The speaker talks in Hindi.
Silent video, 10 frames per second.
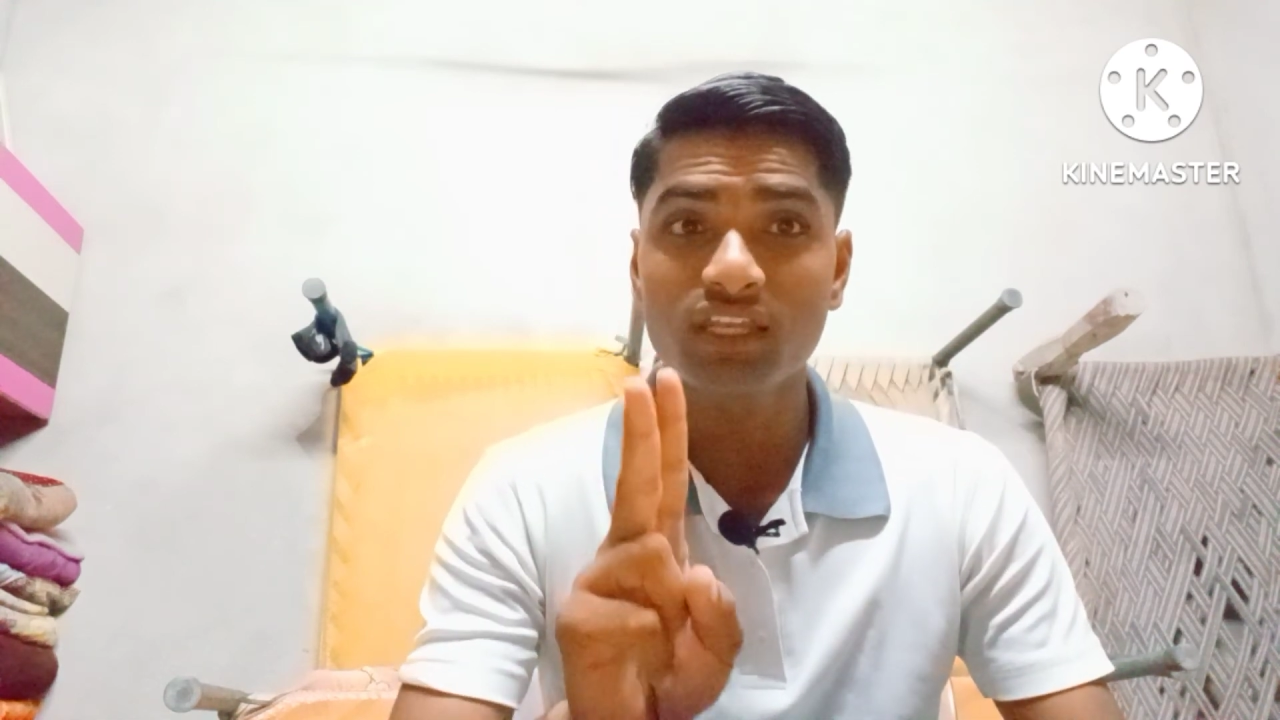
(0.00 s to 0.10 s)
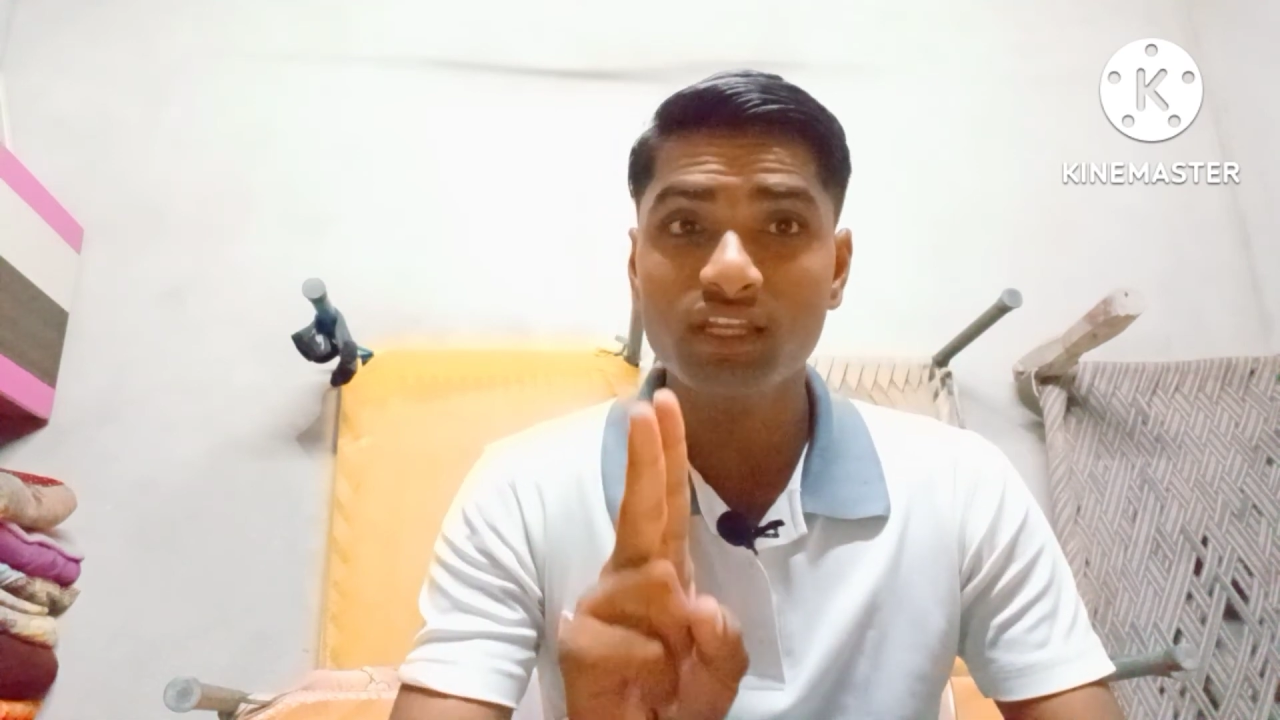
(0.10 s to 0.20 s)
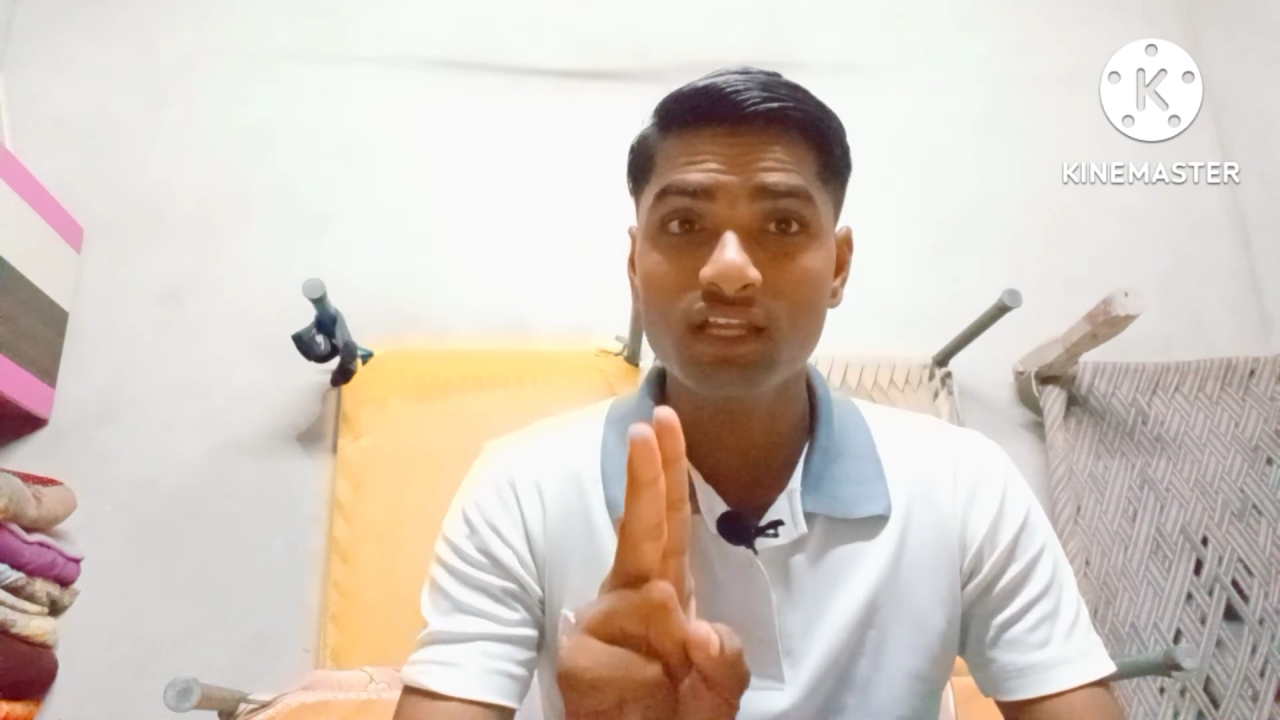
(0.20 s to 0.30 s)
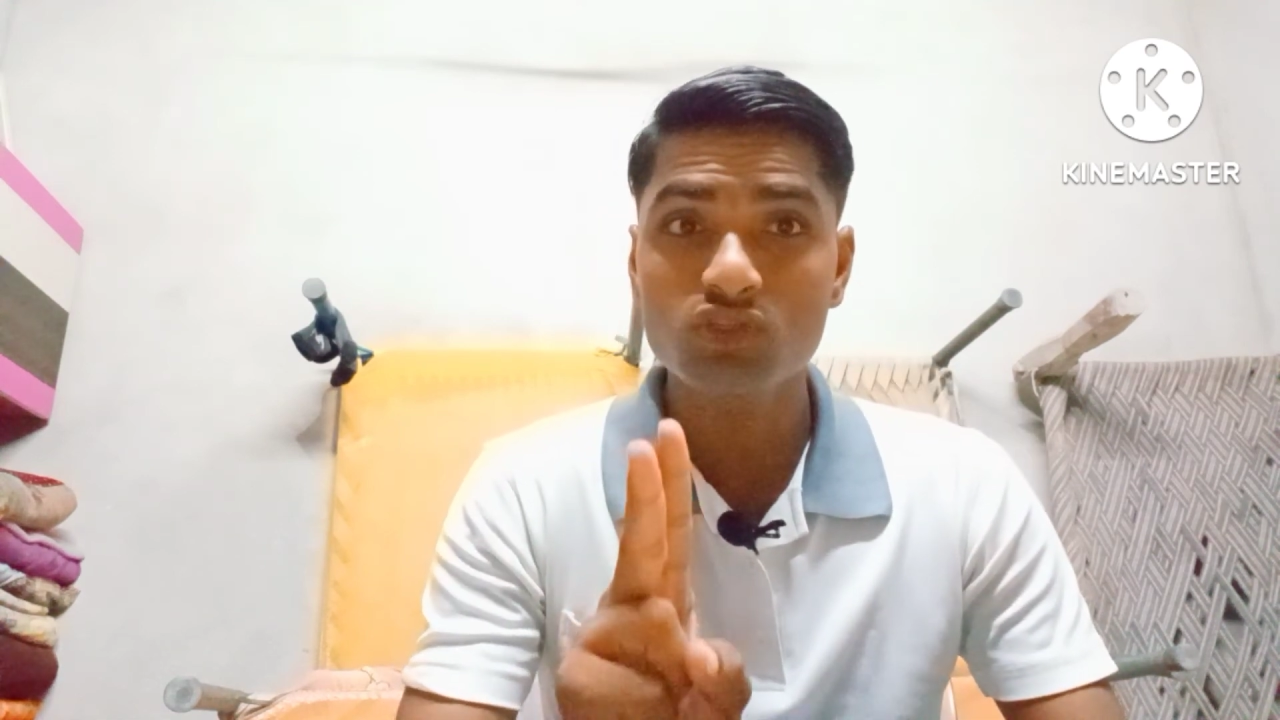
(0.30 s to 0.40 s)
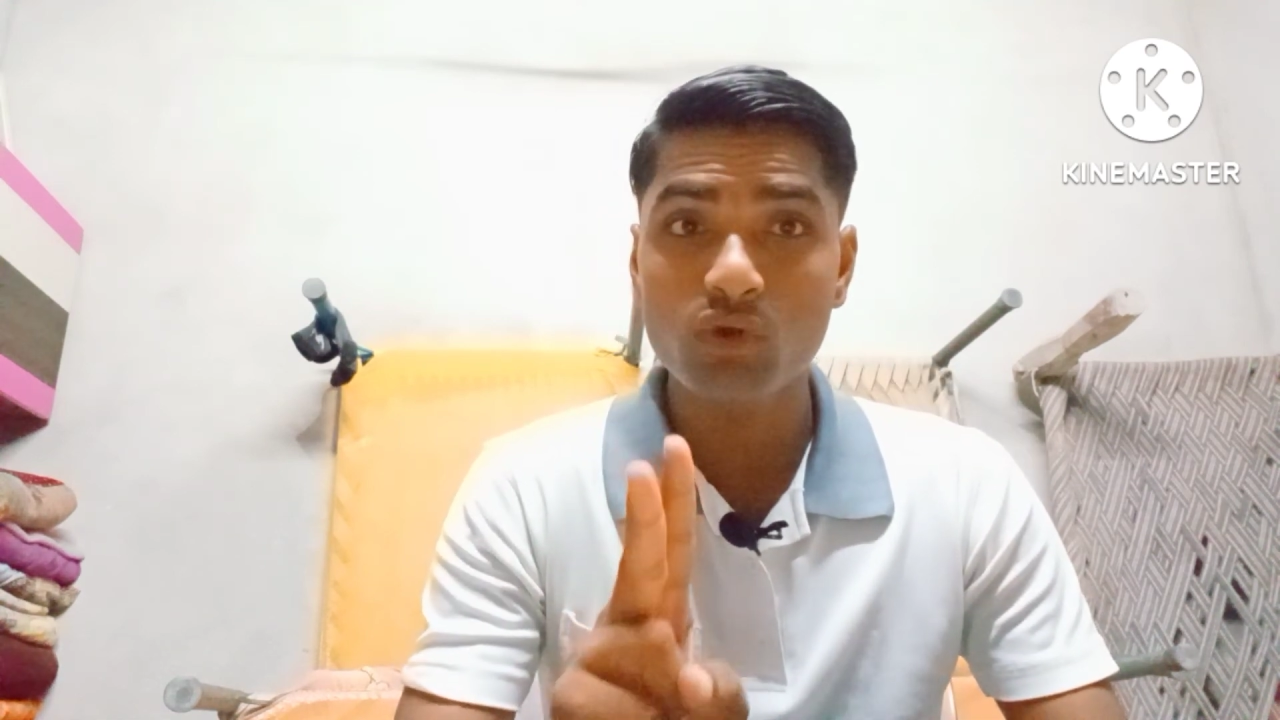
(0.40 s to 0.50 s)

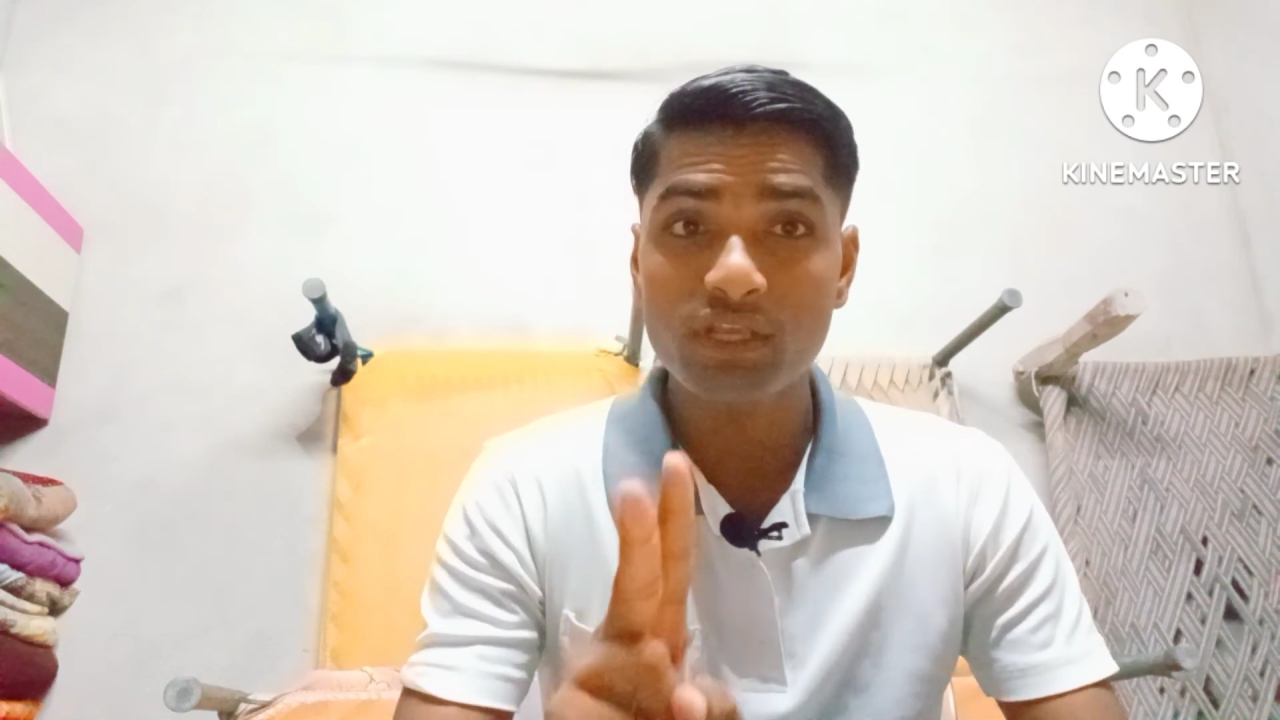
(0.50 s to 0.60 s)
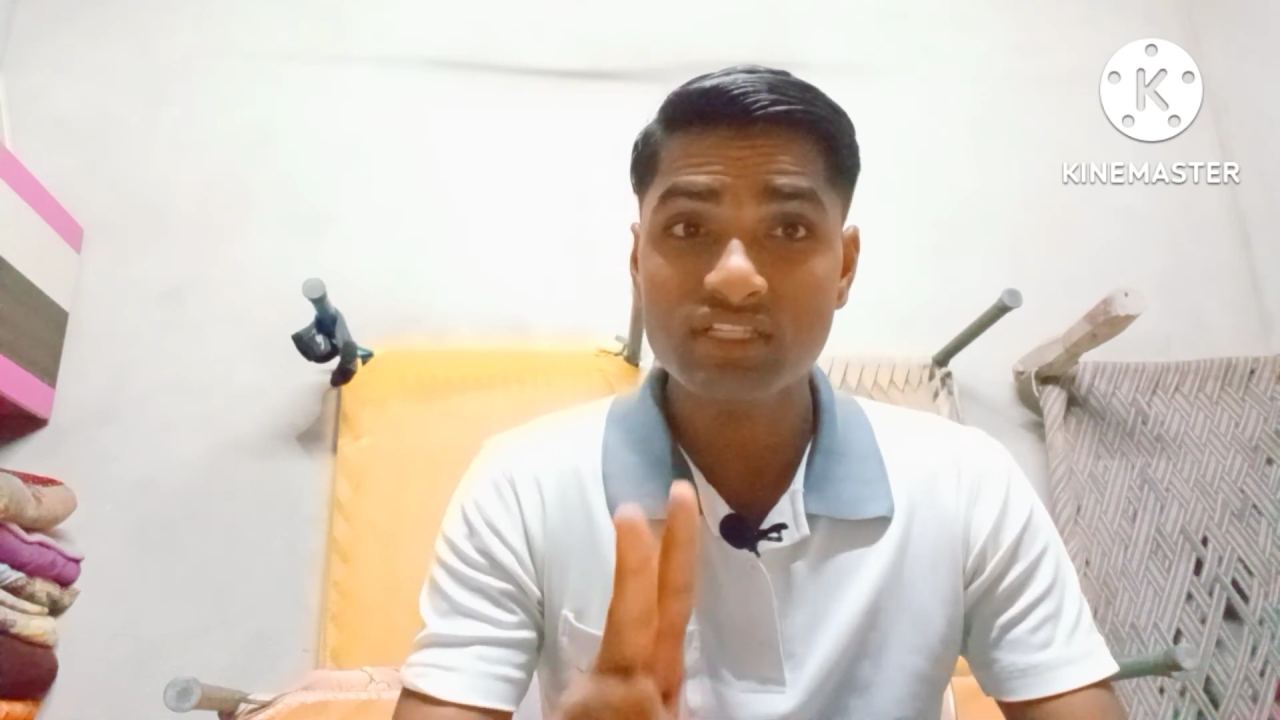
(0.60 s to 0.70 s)
तरीका जो है